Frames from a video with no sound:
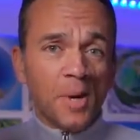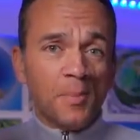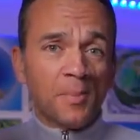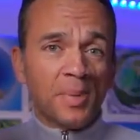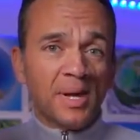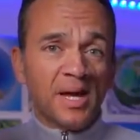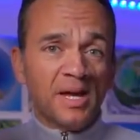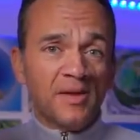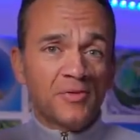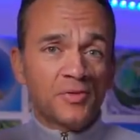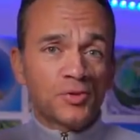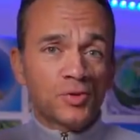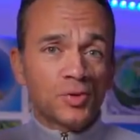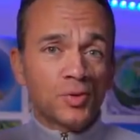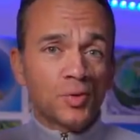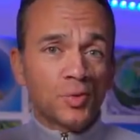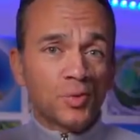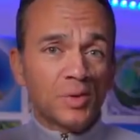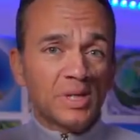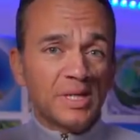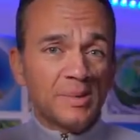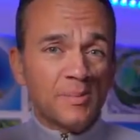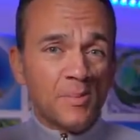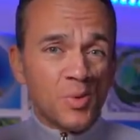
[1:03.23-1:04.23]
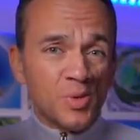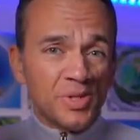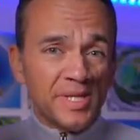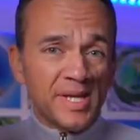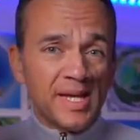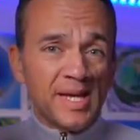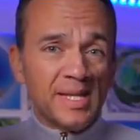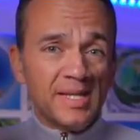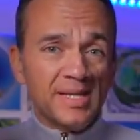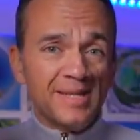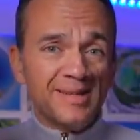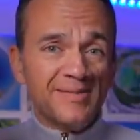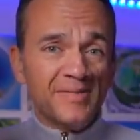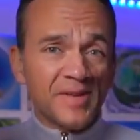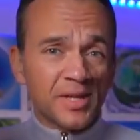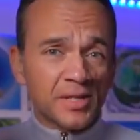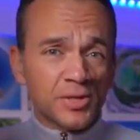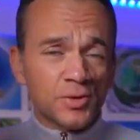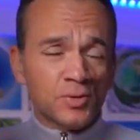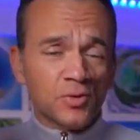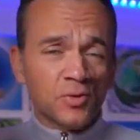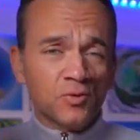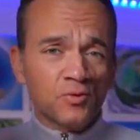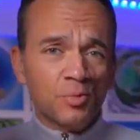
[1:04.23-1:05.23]
Bref, selon les modèles et les
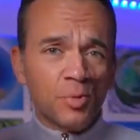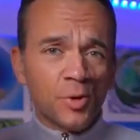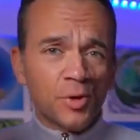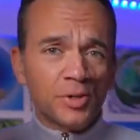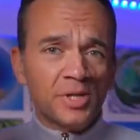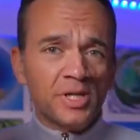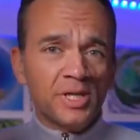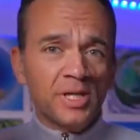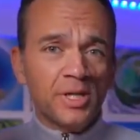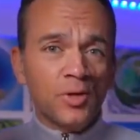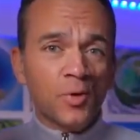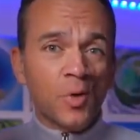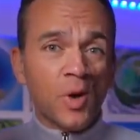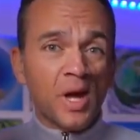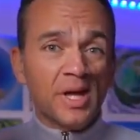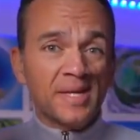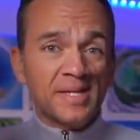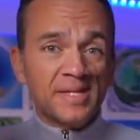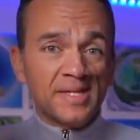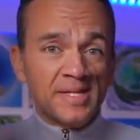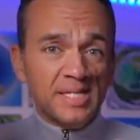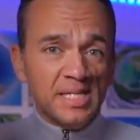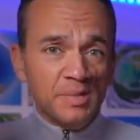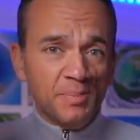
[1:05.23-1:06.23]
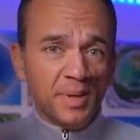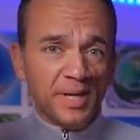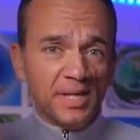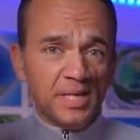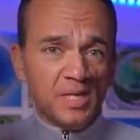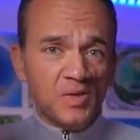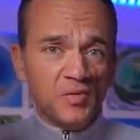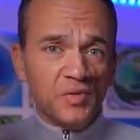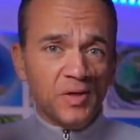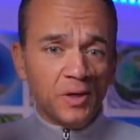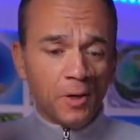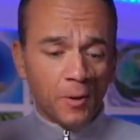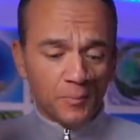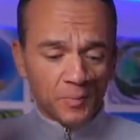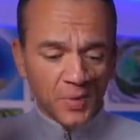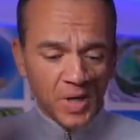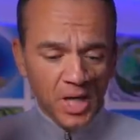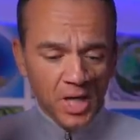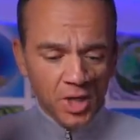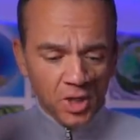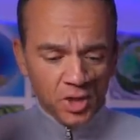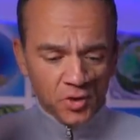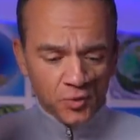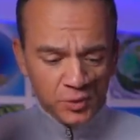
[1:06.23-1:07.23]
versions que vous prenez, il y aura six prix différents.
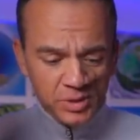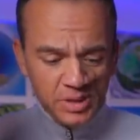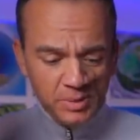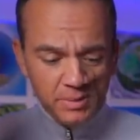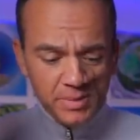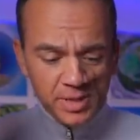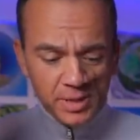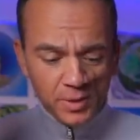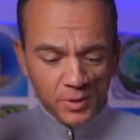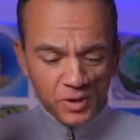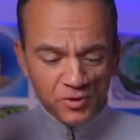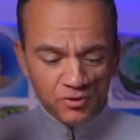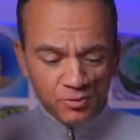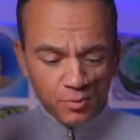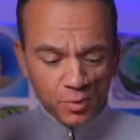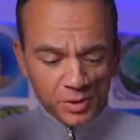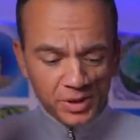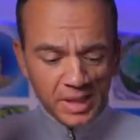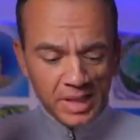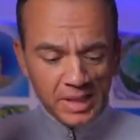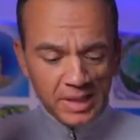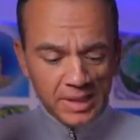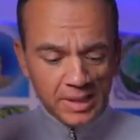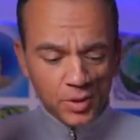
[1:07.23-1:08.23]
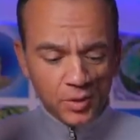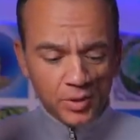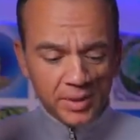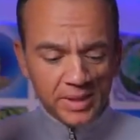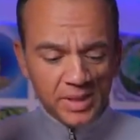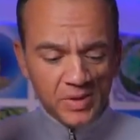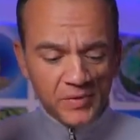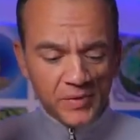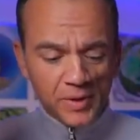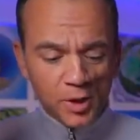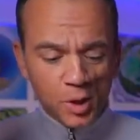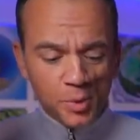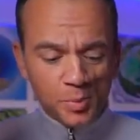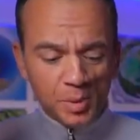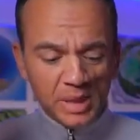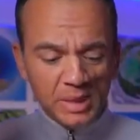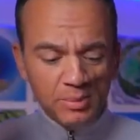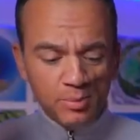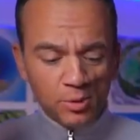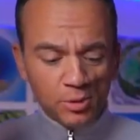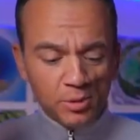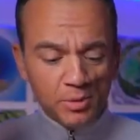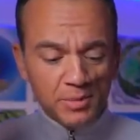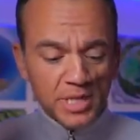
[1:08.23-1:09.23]
Je vous dis maintenant et je vous montre à l'écran les différents
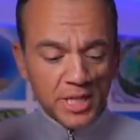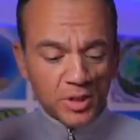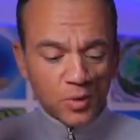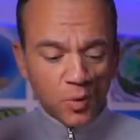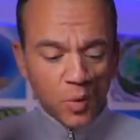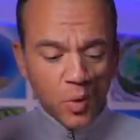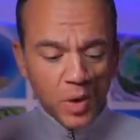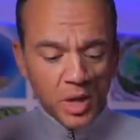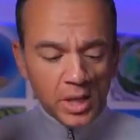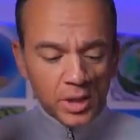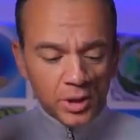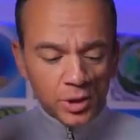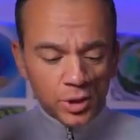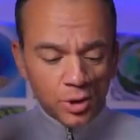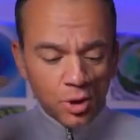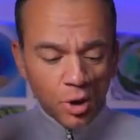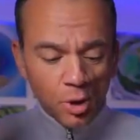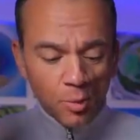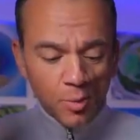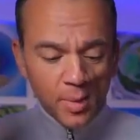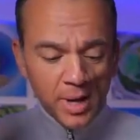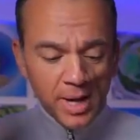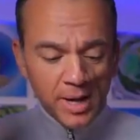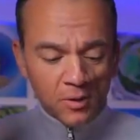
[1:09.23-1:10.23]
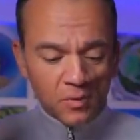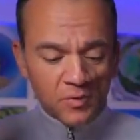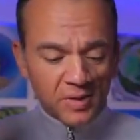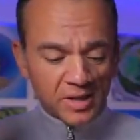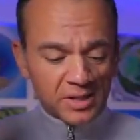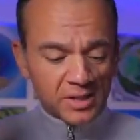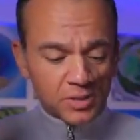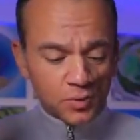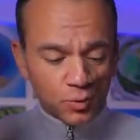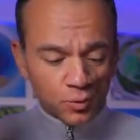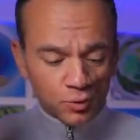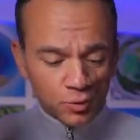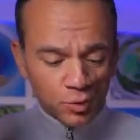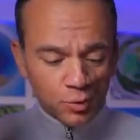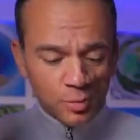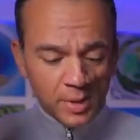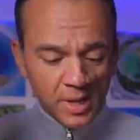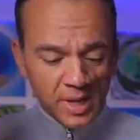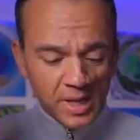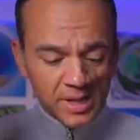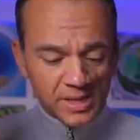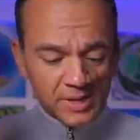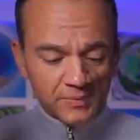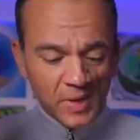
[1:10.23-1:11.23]
prix. Pour le Mini 3 normal en version de
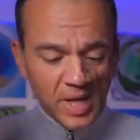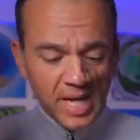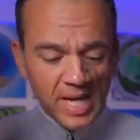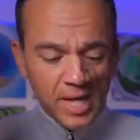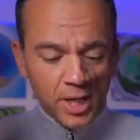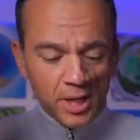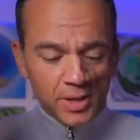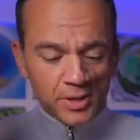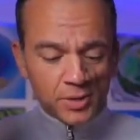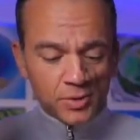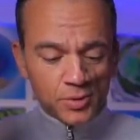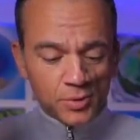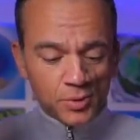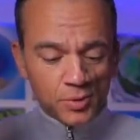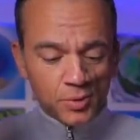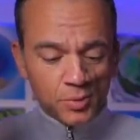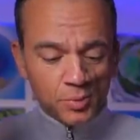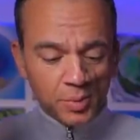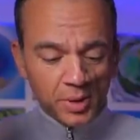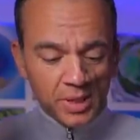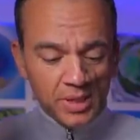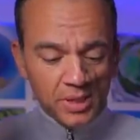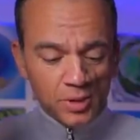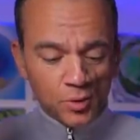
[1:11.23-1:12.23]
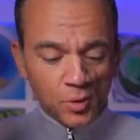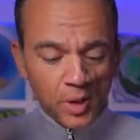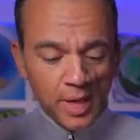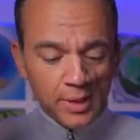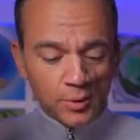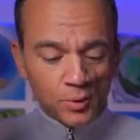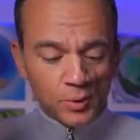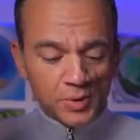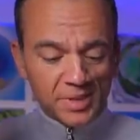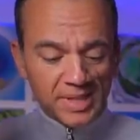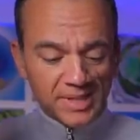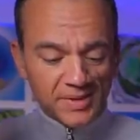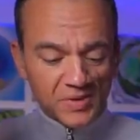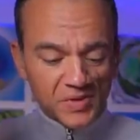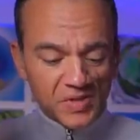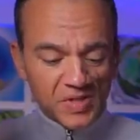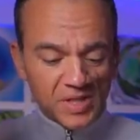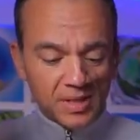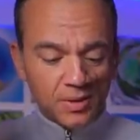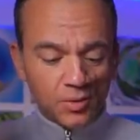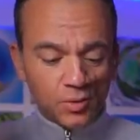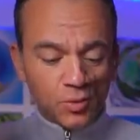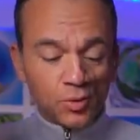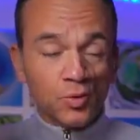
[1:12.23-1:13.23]
base, ce prix sera de
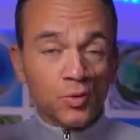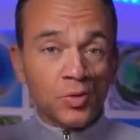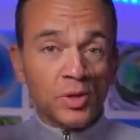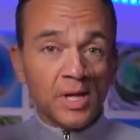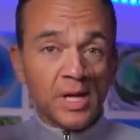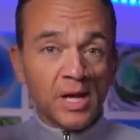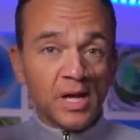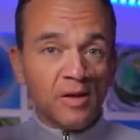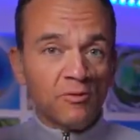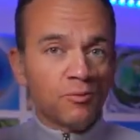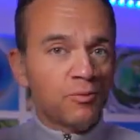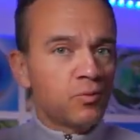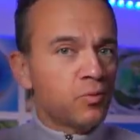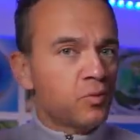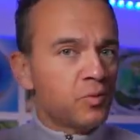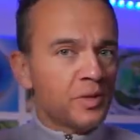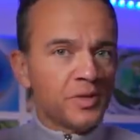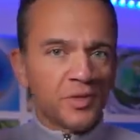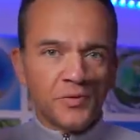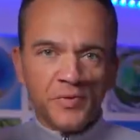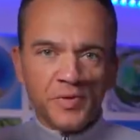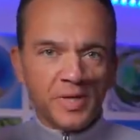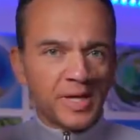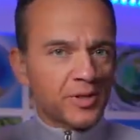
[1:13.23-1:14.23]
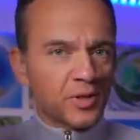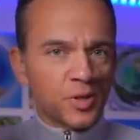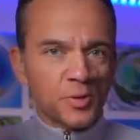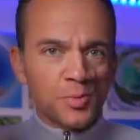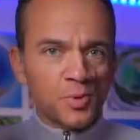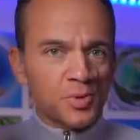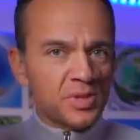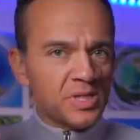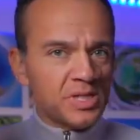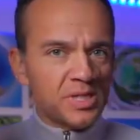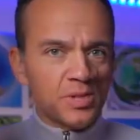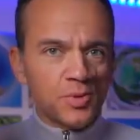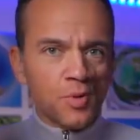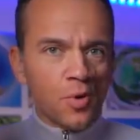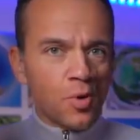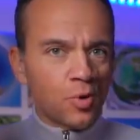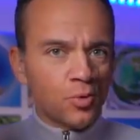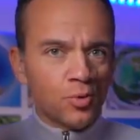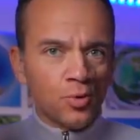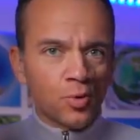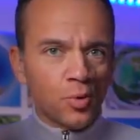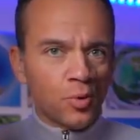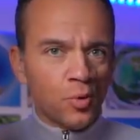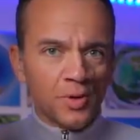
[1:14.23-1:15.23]
550 dollars. Vous pouvez faire la transposition
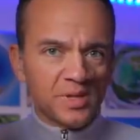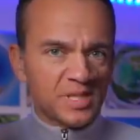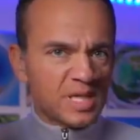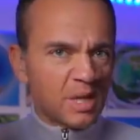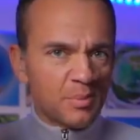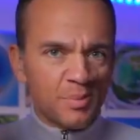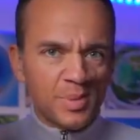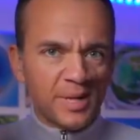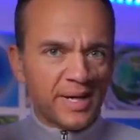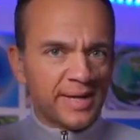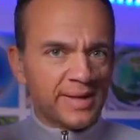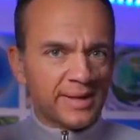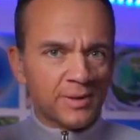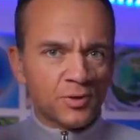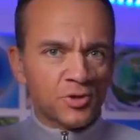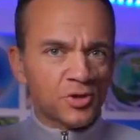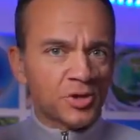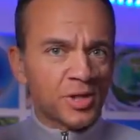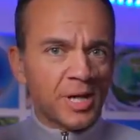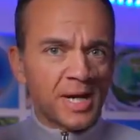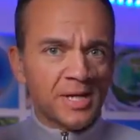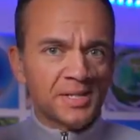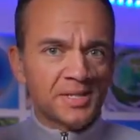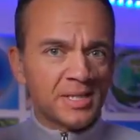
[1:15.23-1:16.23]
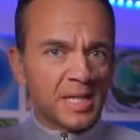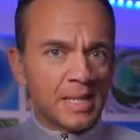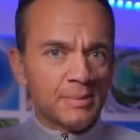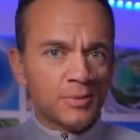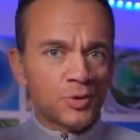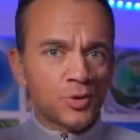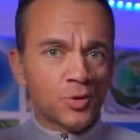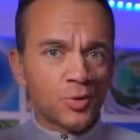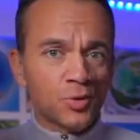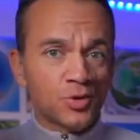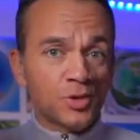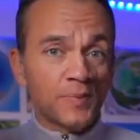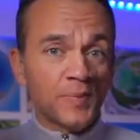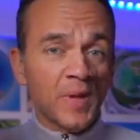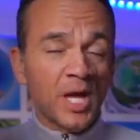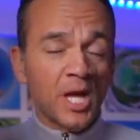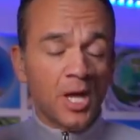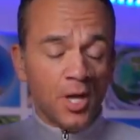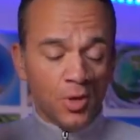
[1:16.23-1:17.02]
en euros et sera pareil. En général, c'est la même chose.